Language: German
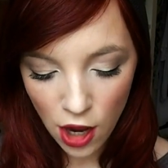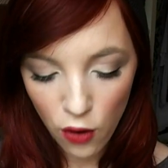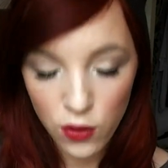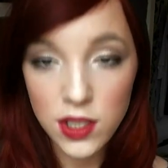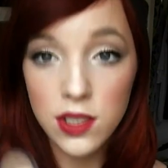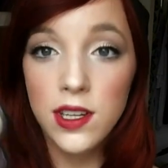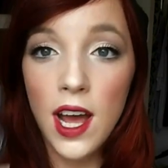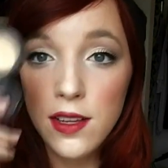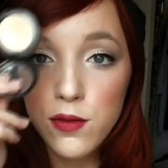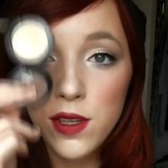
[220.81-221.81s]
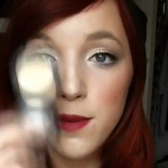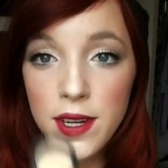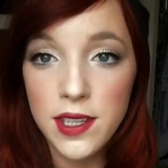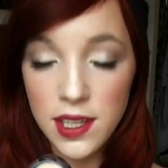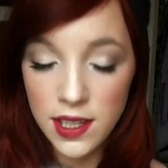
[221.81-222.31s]
Und da tue ich immer
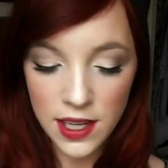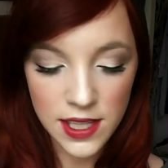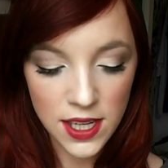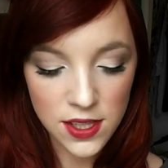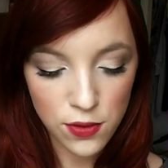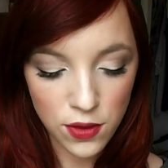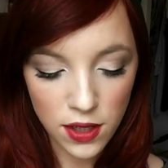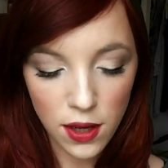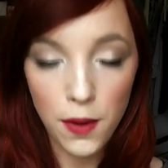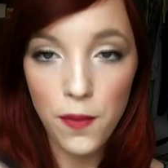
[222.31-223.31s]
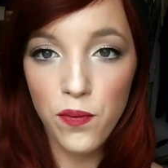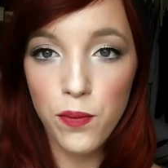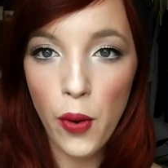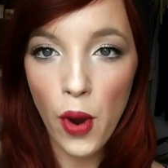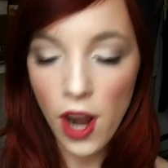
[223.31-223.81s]
in der T-Zone ähm,
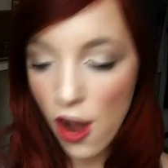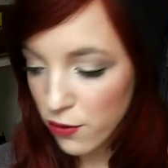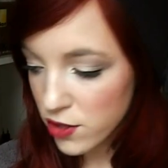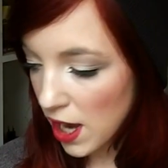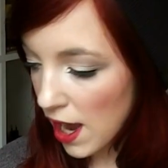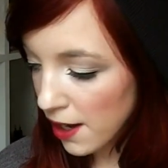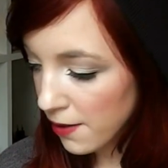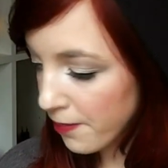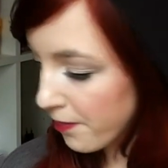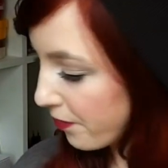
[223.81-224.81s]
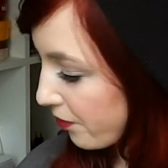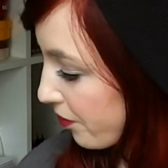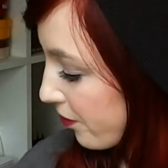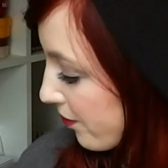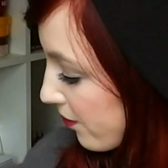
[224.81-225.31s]
Pearl auftragen.
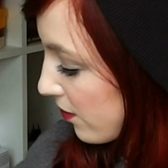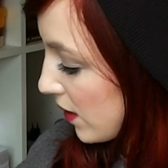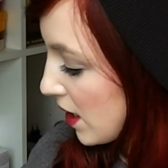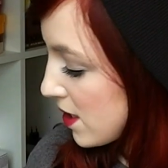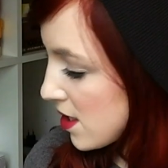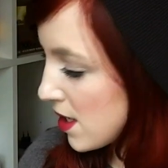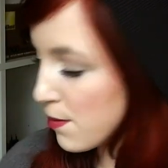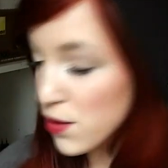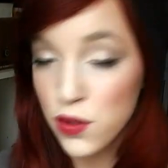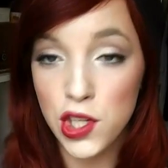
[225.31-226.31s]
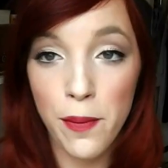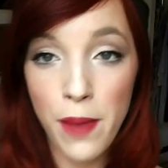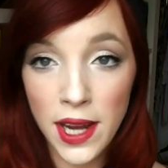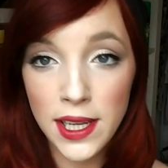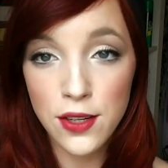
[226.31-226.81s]
Es ist eben so ein
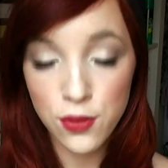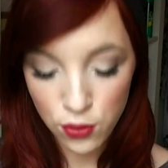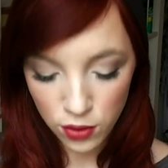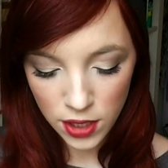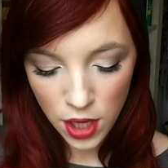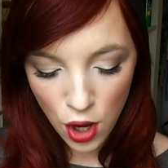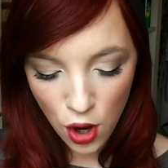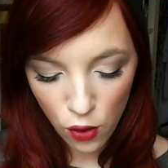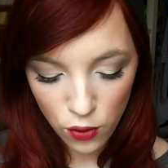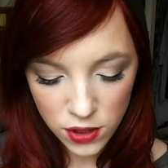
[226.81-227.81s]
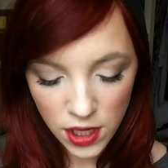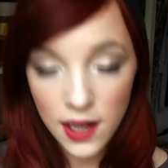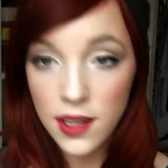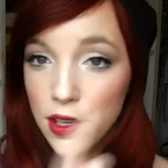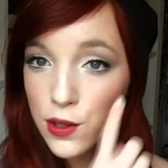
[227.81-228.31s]
Champagnerton und dann
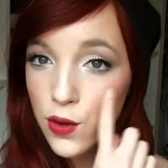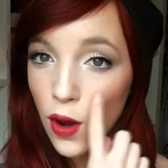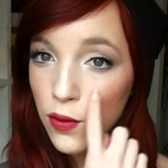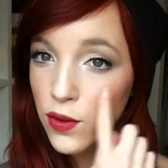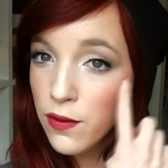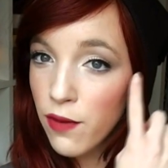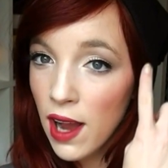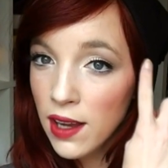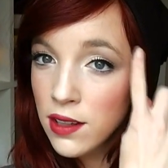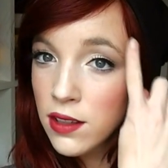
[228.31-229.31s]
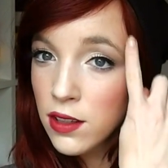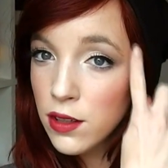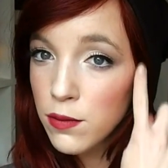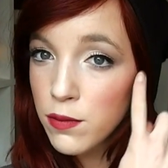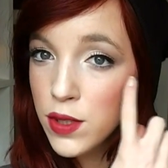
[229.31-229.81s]
äh, so auf den Wangen
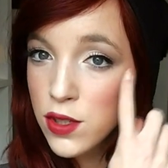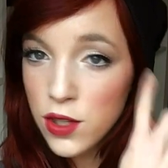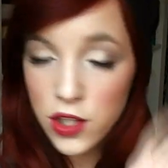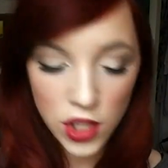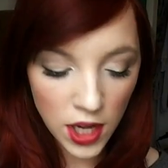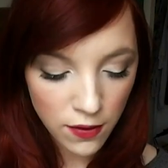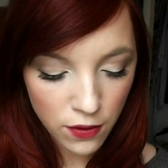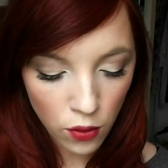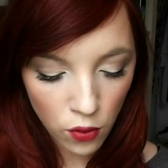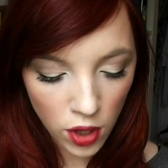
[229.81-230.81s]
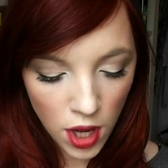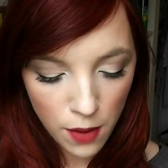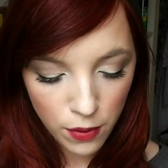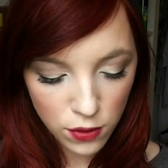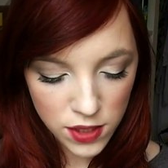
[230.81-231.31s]
ähm, bis zu den Schläfen hoch
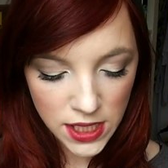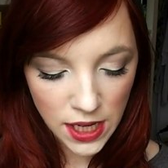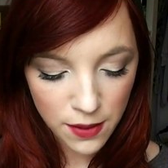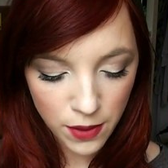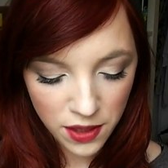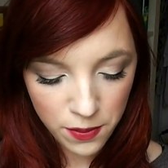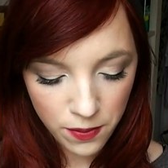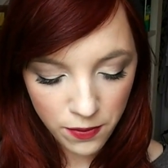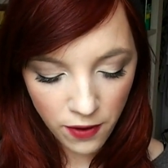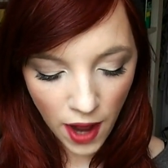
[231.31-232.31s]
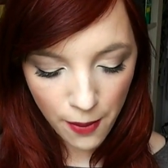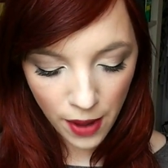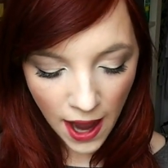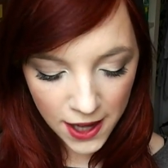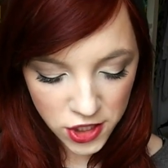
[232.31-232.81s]
benutze ich dann immer die
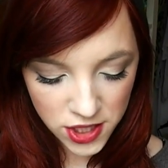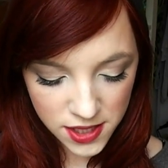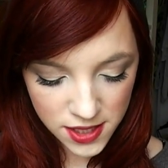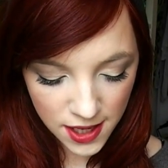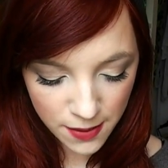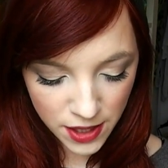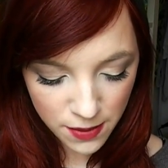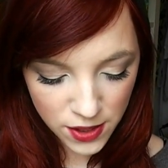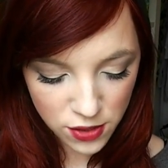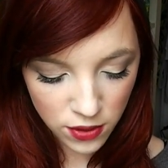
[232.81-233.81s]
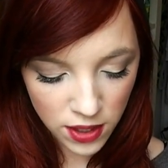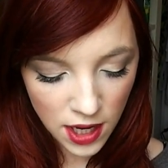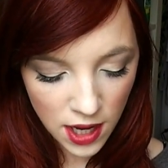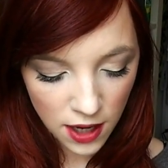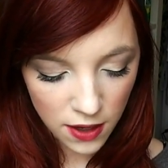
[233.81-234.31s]
Farbe Hasch. Das ist dann nämlich immer so ein
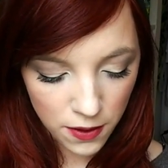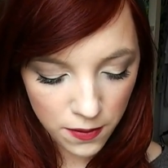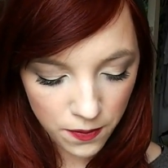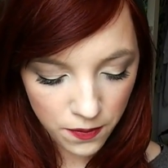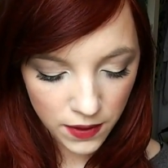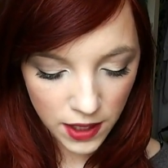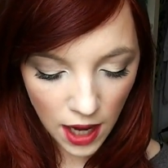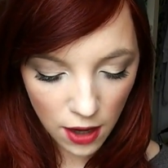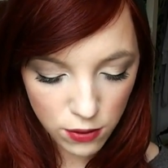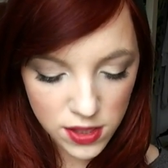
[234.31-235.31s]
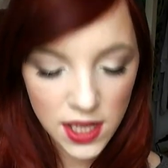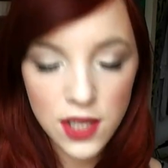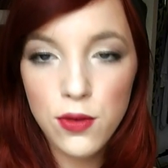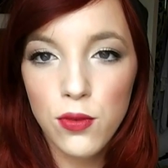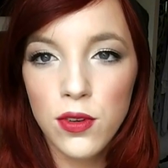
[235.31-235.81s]
ähm, ja,
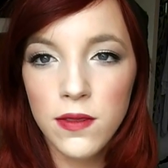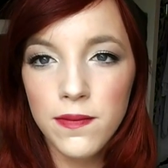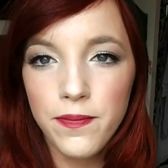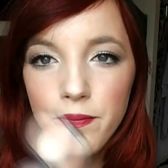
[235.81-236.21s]
Roseton.